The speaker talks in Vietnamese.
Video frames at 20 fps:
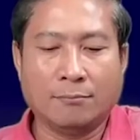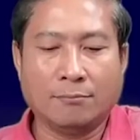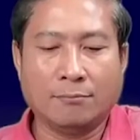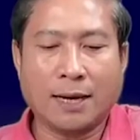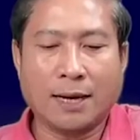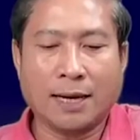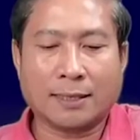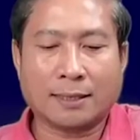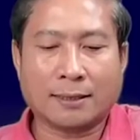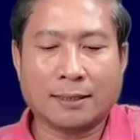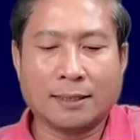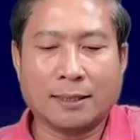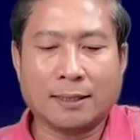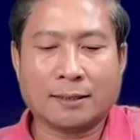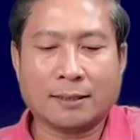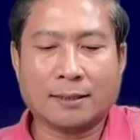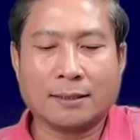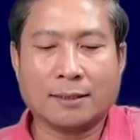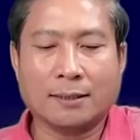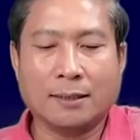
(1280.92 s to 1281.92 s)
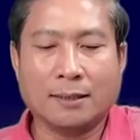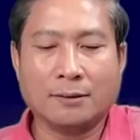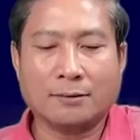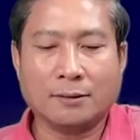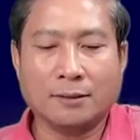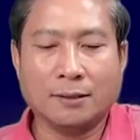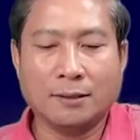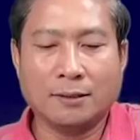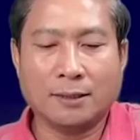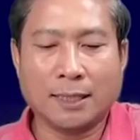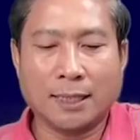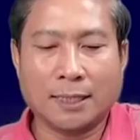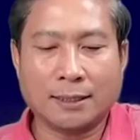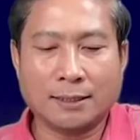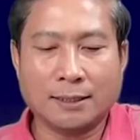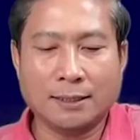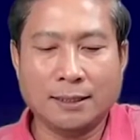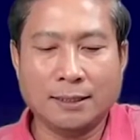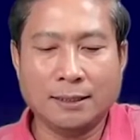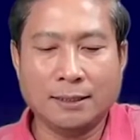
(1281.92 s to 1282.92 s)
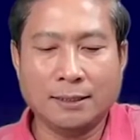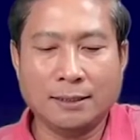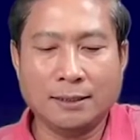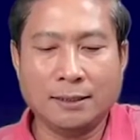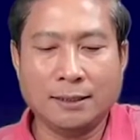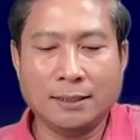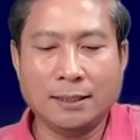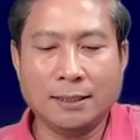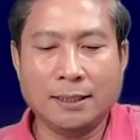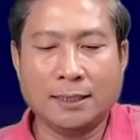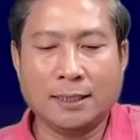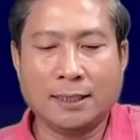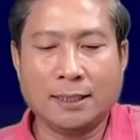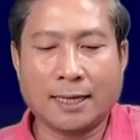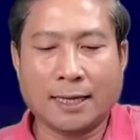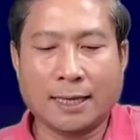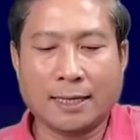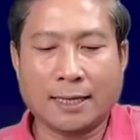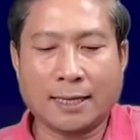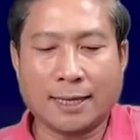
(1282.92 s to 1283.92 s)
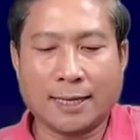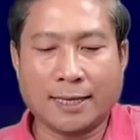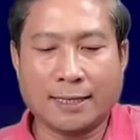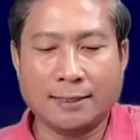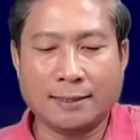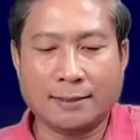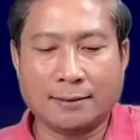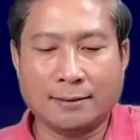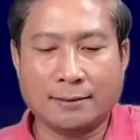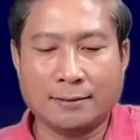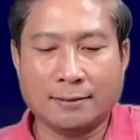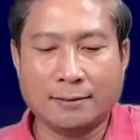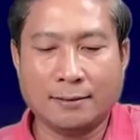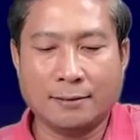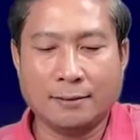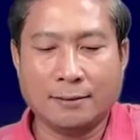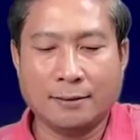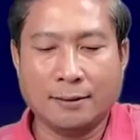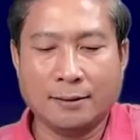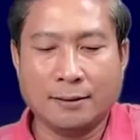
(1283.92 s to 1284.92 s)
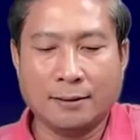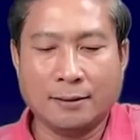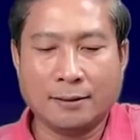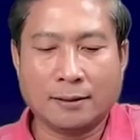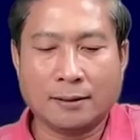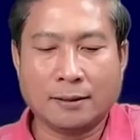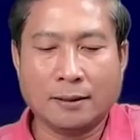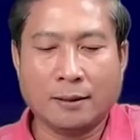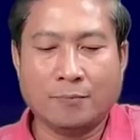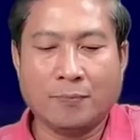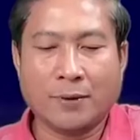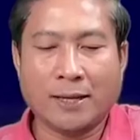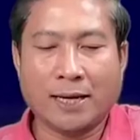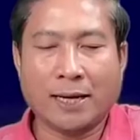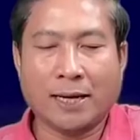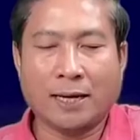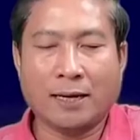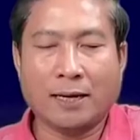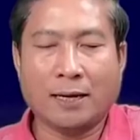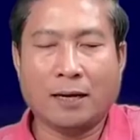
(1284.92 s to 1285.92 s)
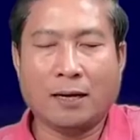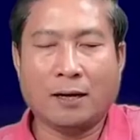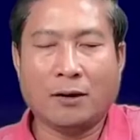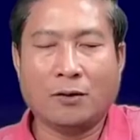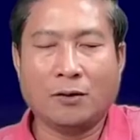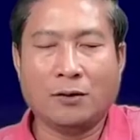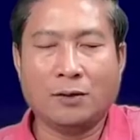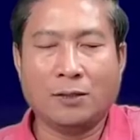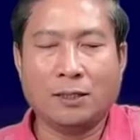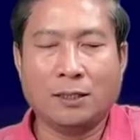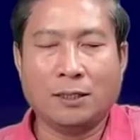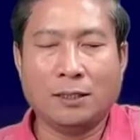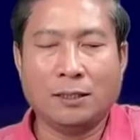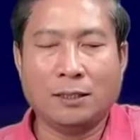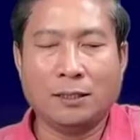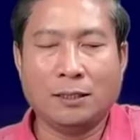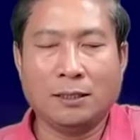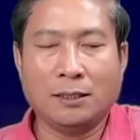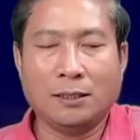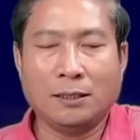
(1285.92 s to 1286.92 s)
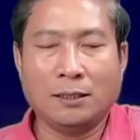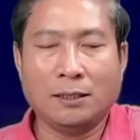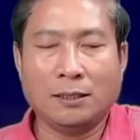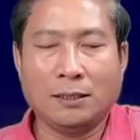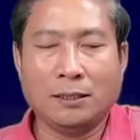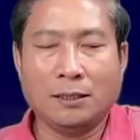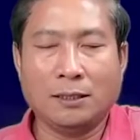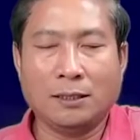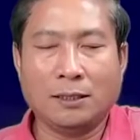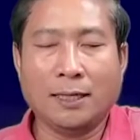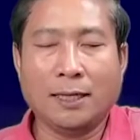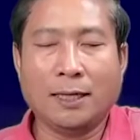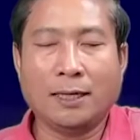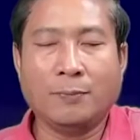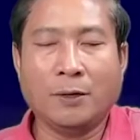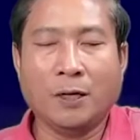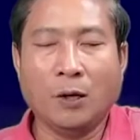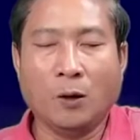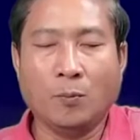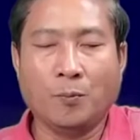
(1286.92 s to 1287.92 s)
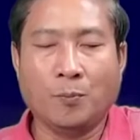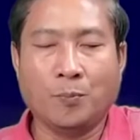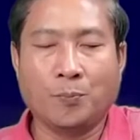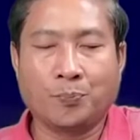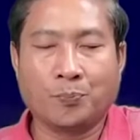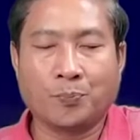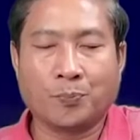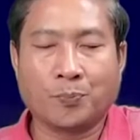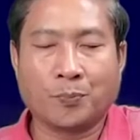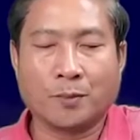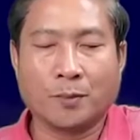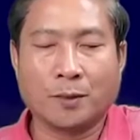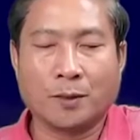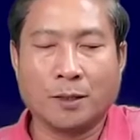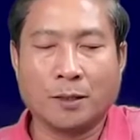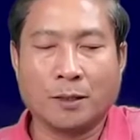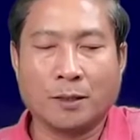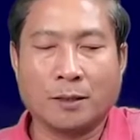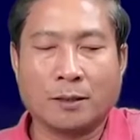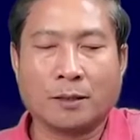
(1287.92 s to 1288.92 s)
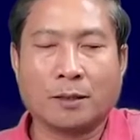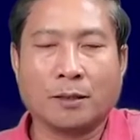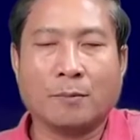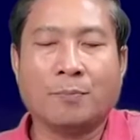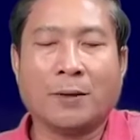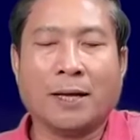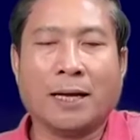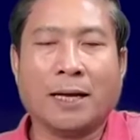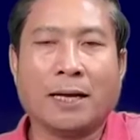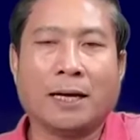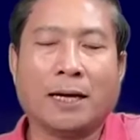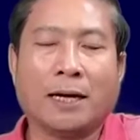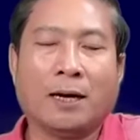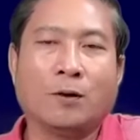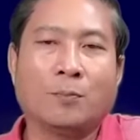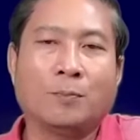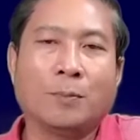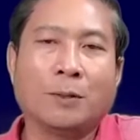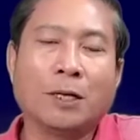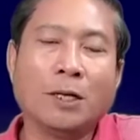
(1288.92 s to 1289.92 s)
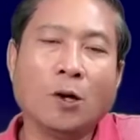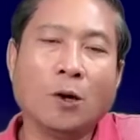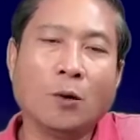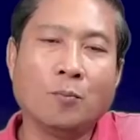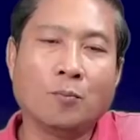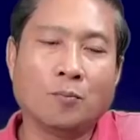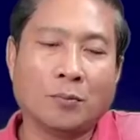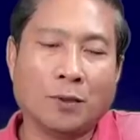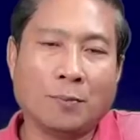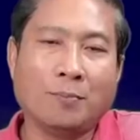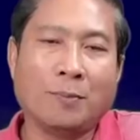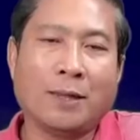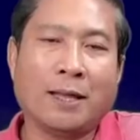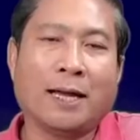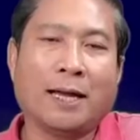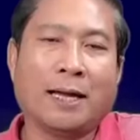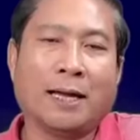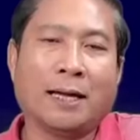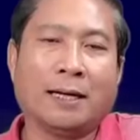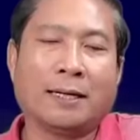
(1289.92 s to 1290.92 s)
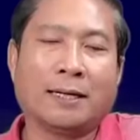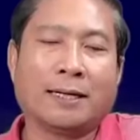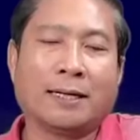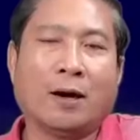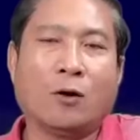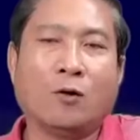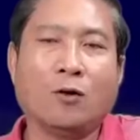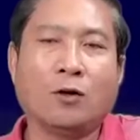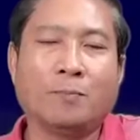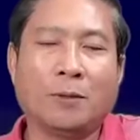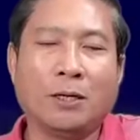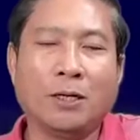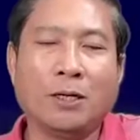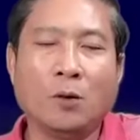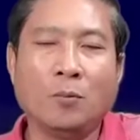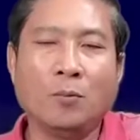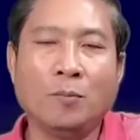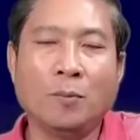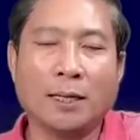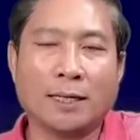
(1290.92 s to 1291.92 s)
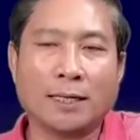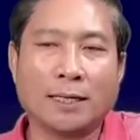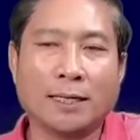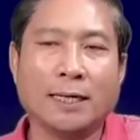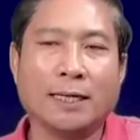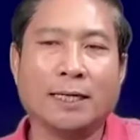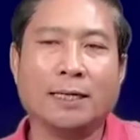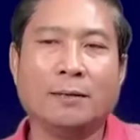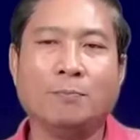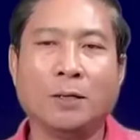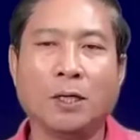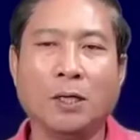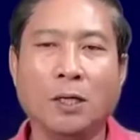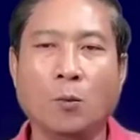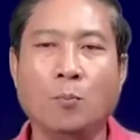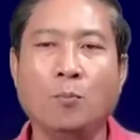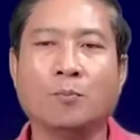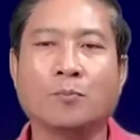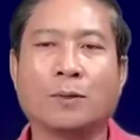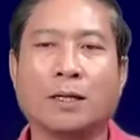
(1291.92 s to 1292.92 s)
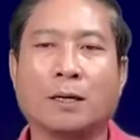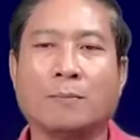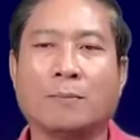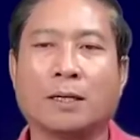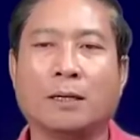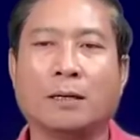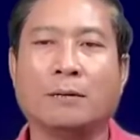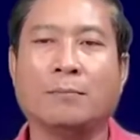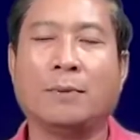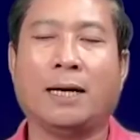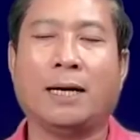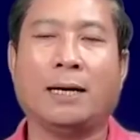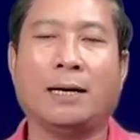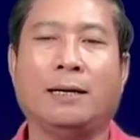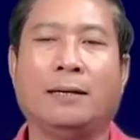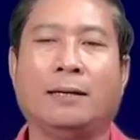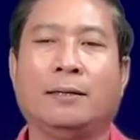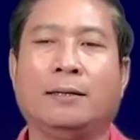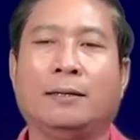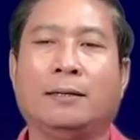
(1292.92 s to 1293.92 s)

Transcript: bạc thật là từ kháng chướng chiêng kháng cao đầm nang ỏi đầy phun đầm nang ỏi phun đầm nang đồi phun đầy phun tại mà đòn bà